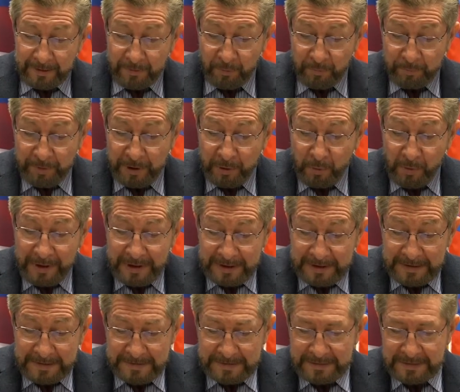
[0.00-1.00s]
Un Perú en
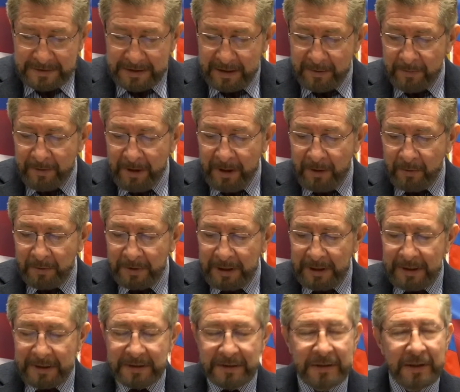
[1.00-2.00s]
crisis que va a una
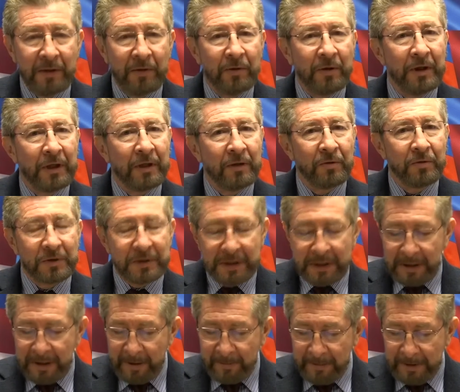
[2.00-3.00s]
elección el 11
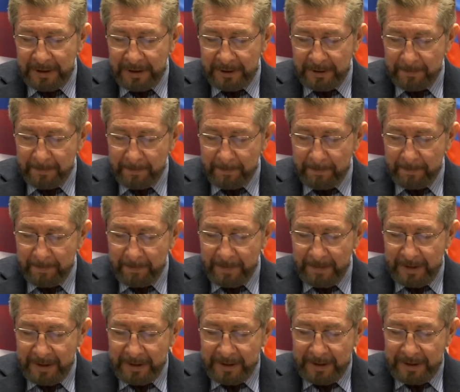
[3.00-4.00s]
de abril,
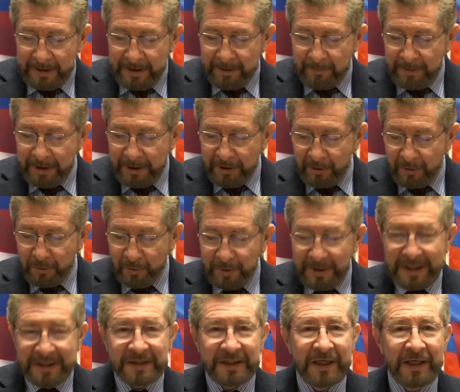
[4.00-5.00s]
en medio de
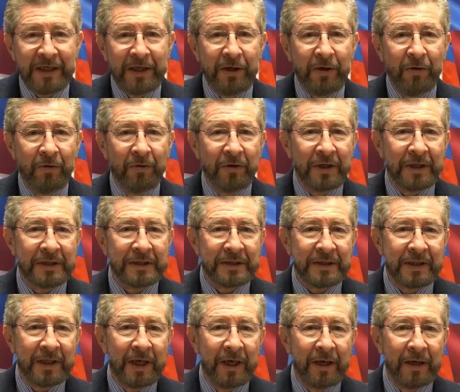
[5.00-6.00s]
una región que
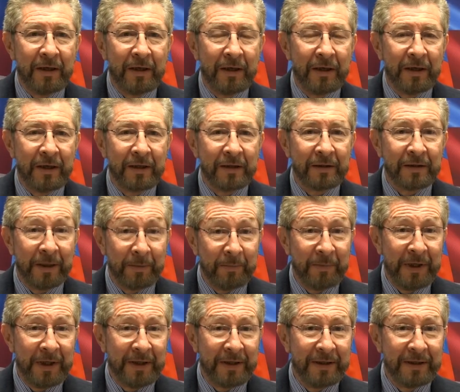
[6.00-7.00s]
está
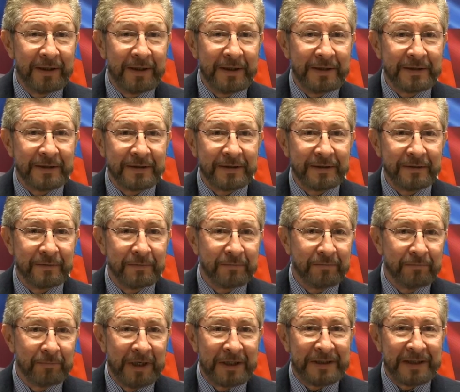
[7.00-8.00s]
también en crisis.
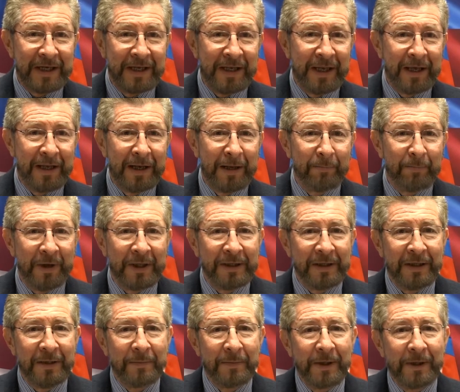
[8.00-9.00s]
Más allá de la
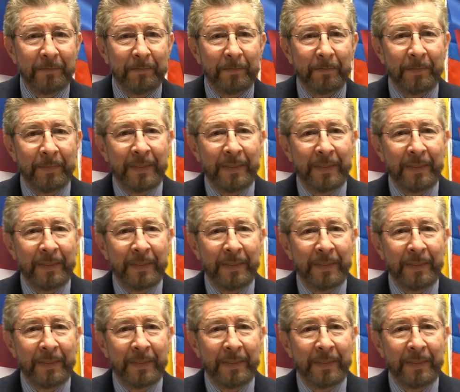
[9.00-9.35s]
pandemia,